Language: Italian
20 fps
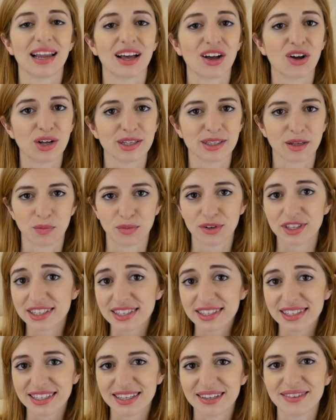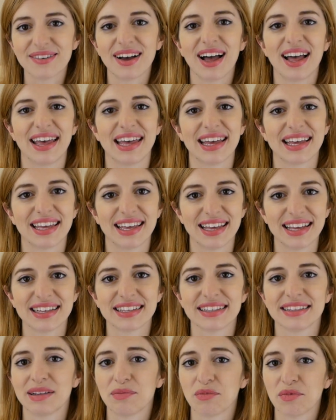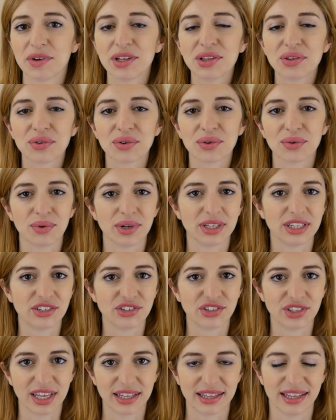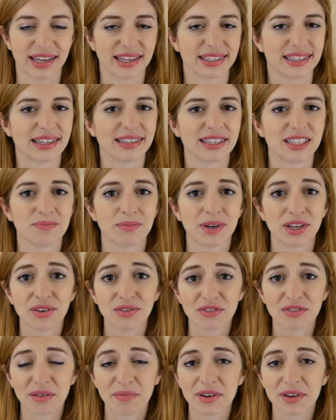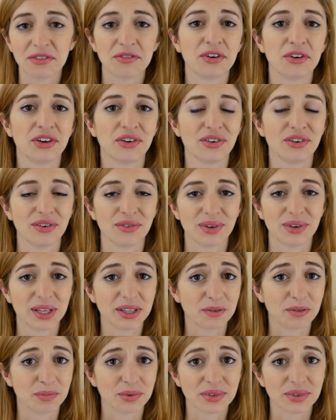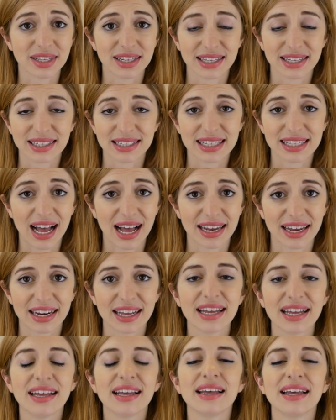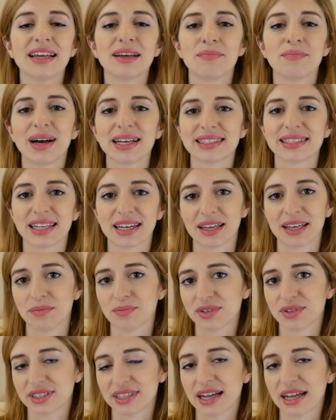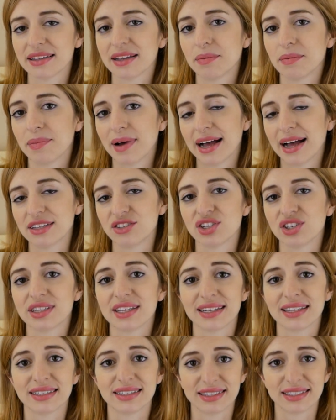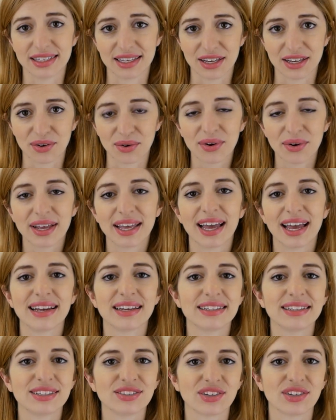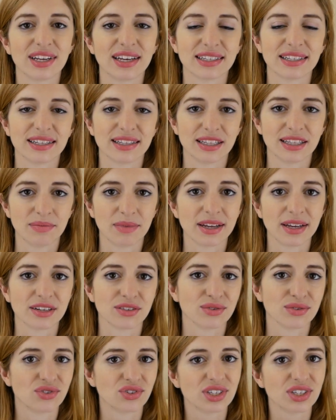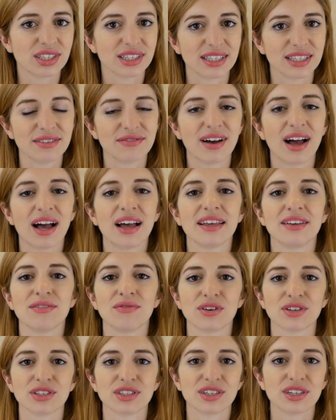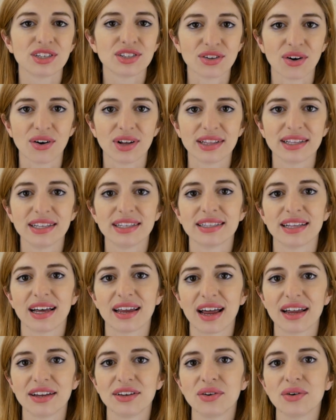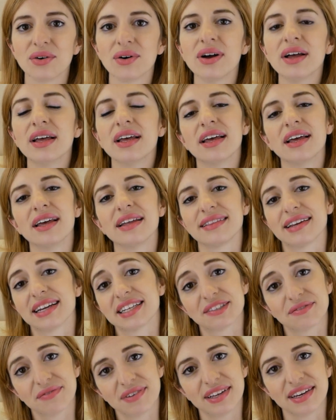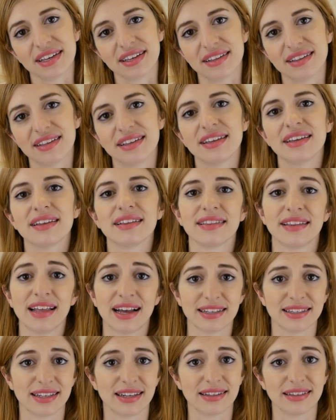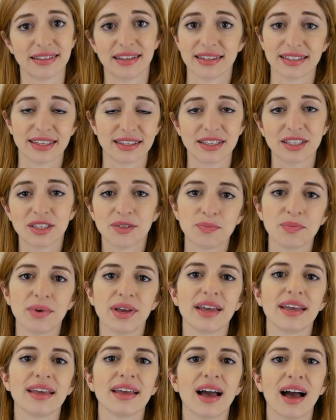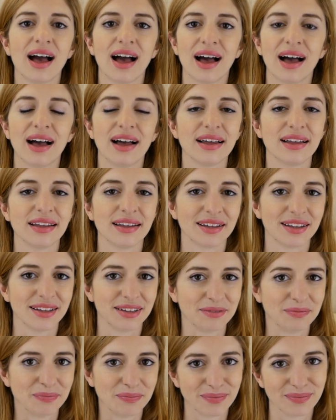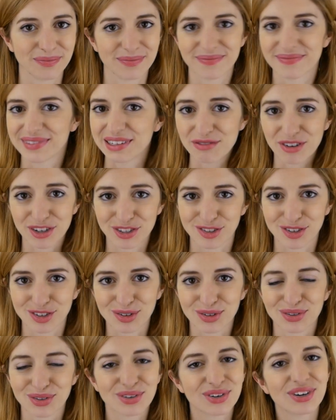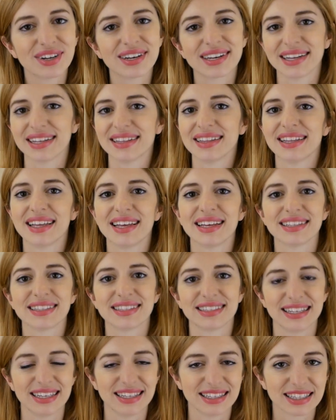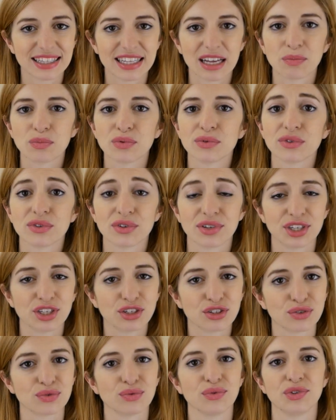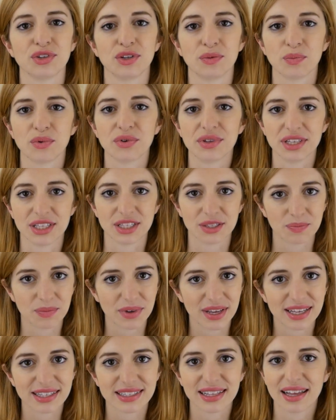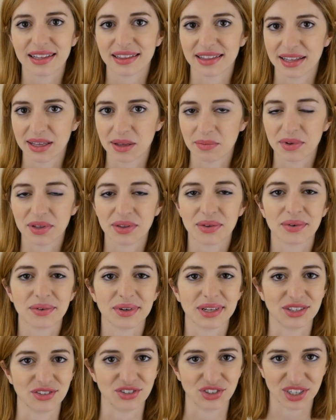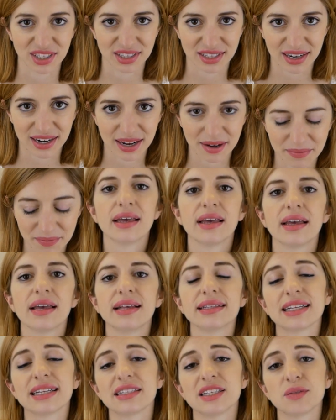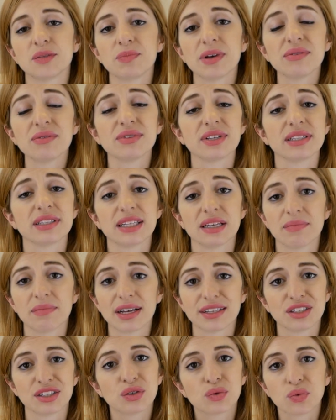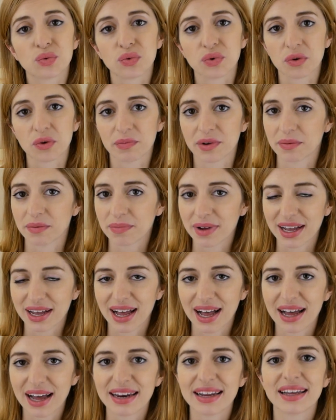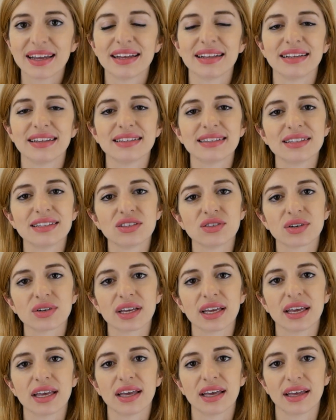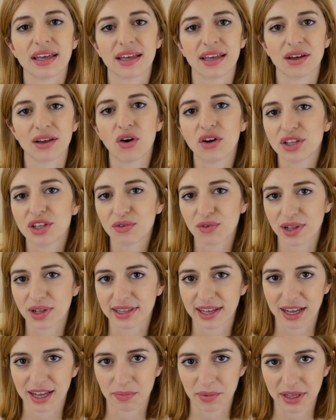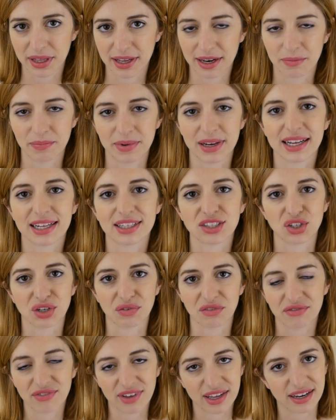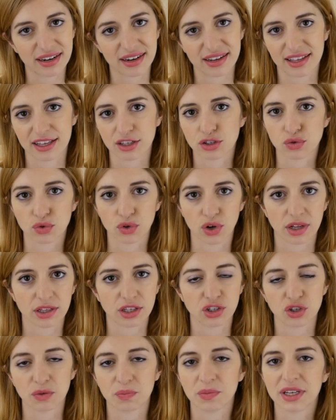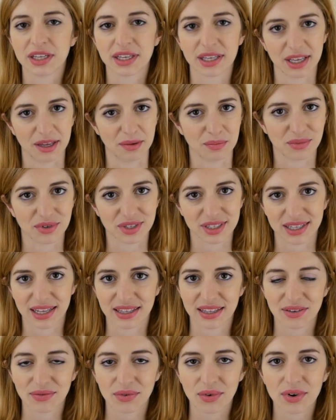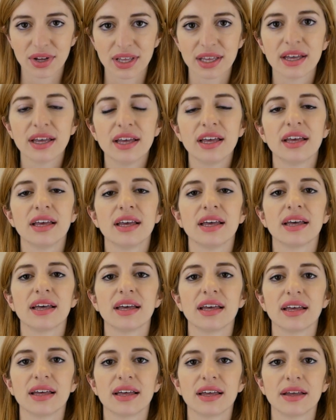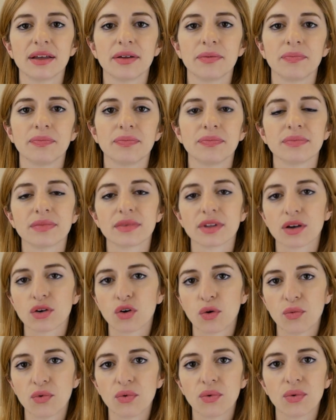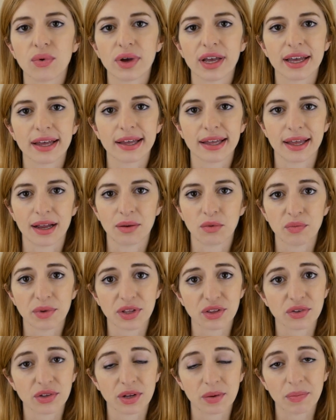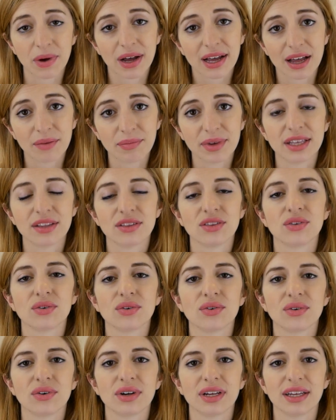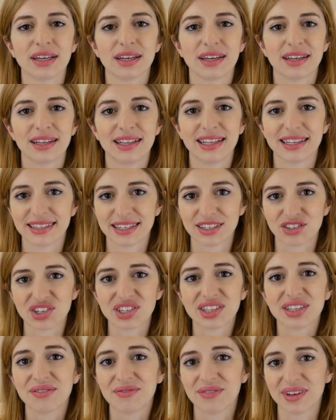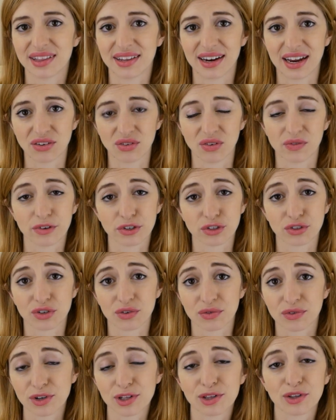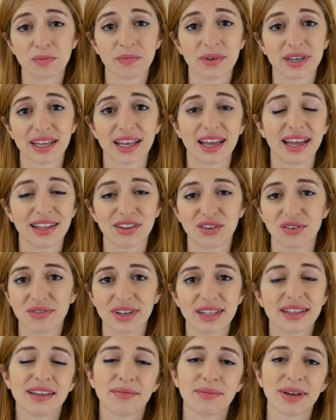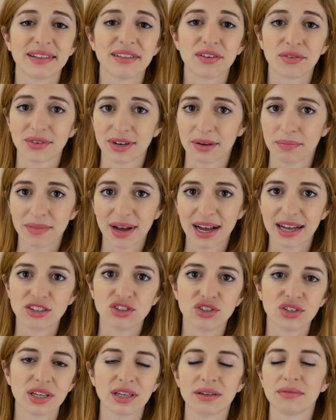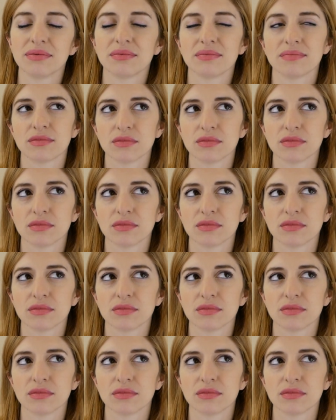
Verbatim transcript: La cosa positiva è che nel momento in cui decidete che Satispay non fa per voi, e non lo volete più utilizzare, basta che impostiate il budget a zero e all'inizio della settimana successiva i vostri soldi saranno trasferiti da, da Satispay al eh, vostro conto corrente senza appunto nessun tipo di spesa, debito, eccetera. Satispay è un sistema sicuro per pagare, nel senso che eh, ogni volta che aprite l'applicazione vi viene richiesto un codice PIN che impostate voi, ehm, comunque al momento del pagamento eh, gli esercenti vedranno il vostro volto perché dovete mettere un'immagine